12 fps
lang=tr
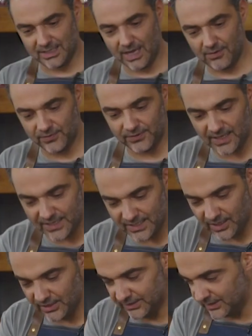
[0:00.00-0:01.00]
hafiften
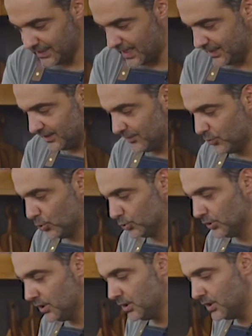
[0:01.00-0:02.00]
yağlı yani
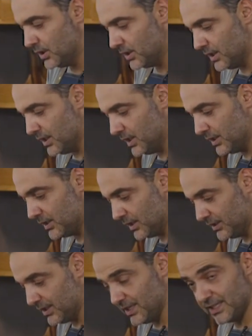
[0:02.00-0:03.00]
tavuğun e,
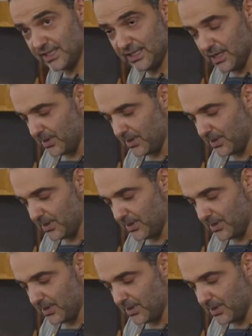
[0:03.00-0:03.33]
derisiyle